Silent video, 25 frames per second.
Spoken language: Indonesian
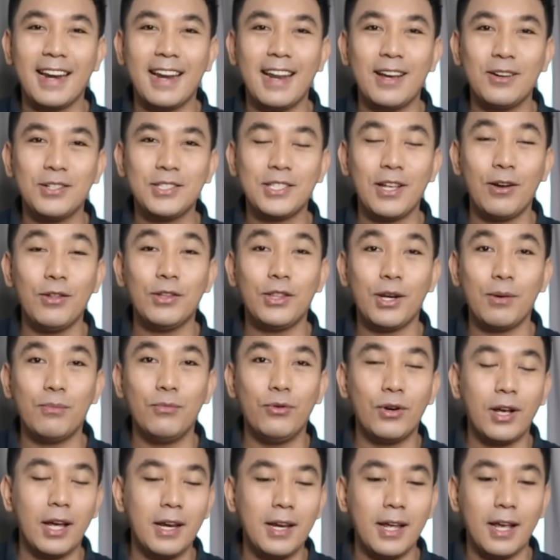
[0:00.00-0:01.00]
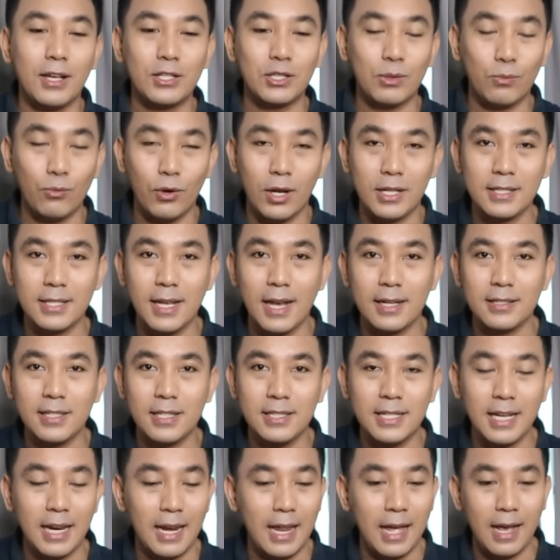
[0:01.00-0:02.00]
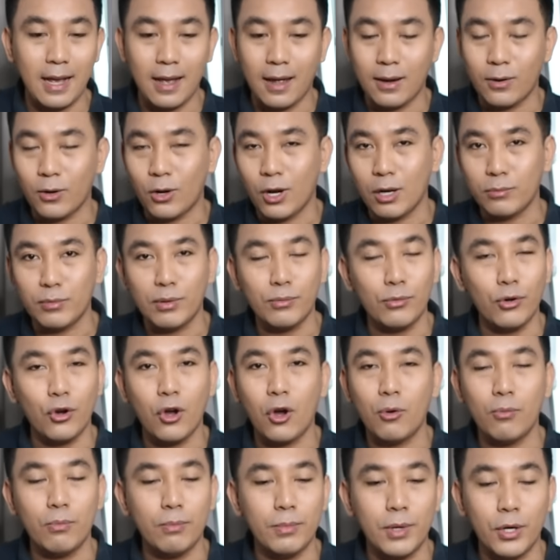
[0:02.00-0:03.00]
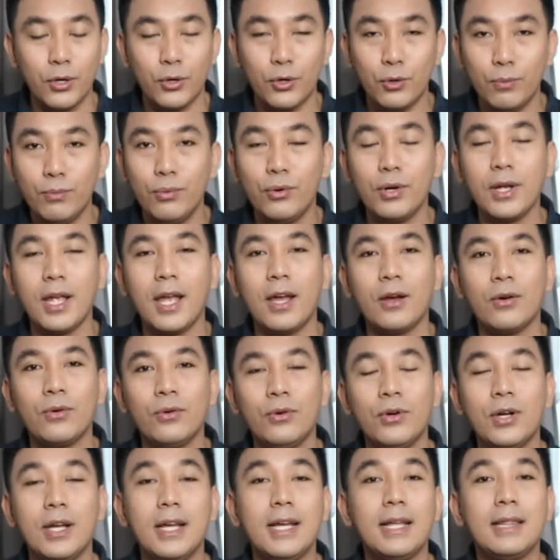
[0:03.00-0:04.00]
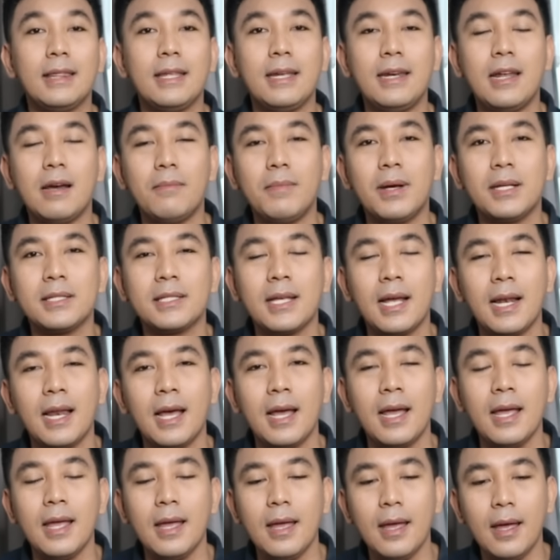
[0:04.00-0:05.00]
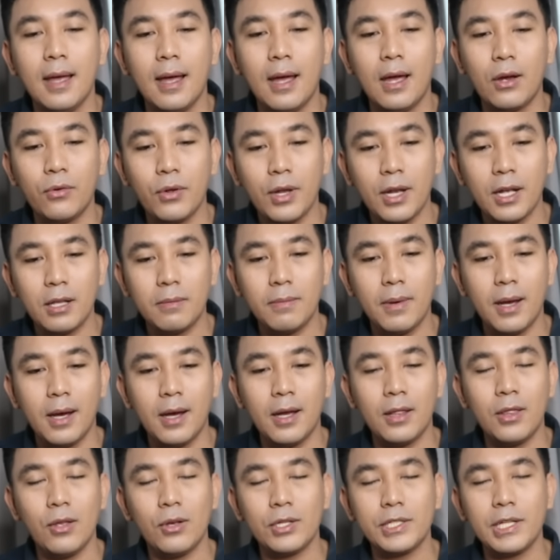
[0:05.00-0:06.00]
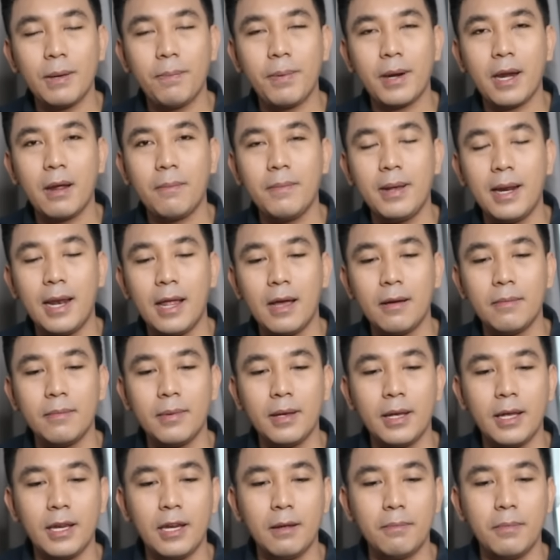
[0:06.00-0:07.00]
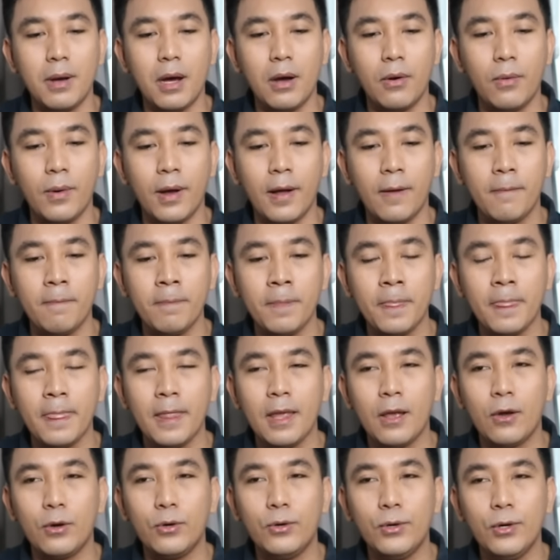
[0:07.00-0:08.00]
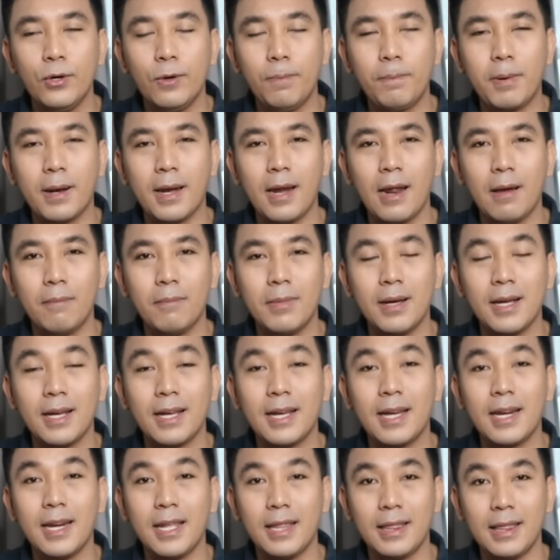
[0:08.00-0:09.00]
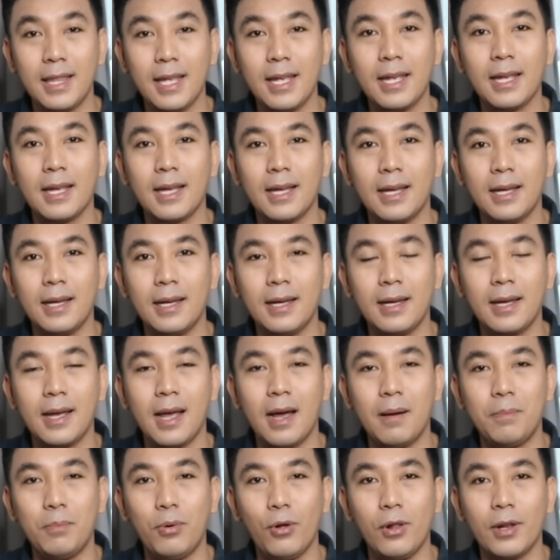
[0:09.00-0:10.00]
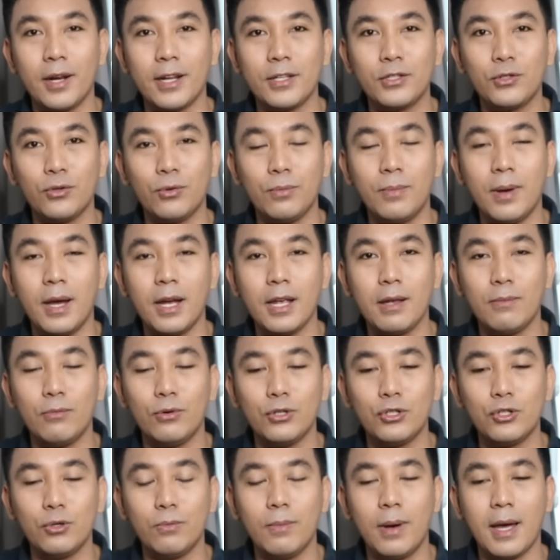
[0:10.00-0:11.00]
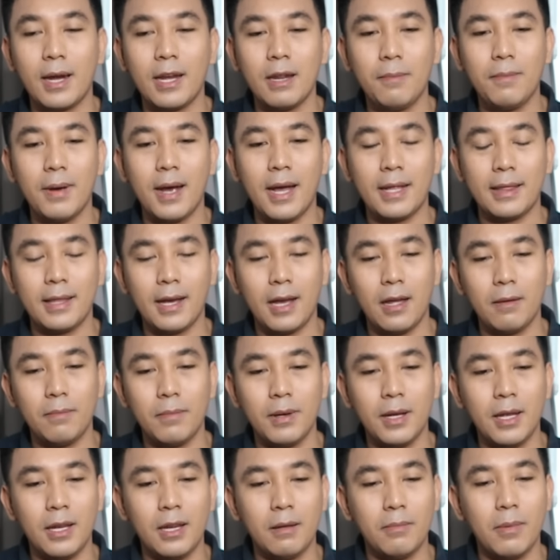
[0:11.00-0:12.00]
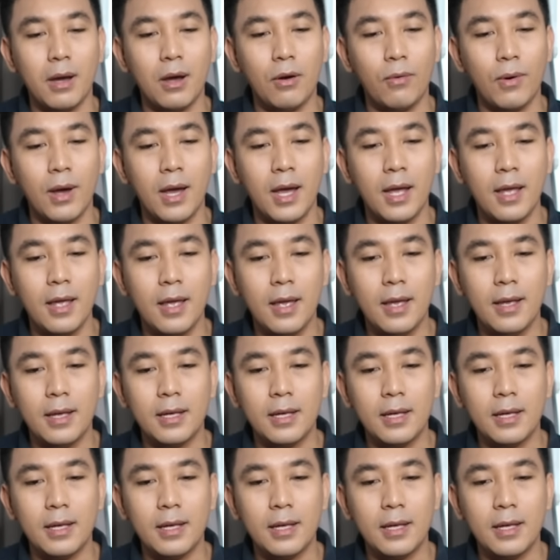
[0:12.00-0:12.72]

Karena aku selalu terbuka dengan semua saksi silahkan kalau mau menghubungi aku tidak masalah. Aku ingat banget Yose pernah bilang begini bahwa dulu pernah mengkritik uh, Kapolres Subang Ibu Sumarni mengatakan begini bahwa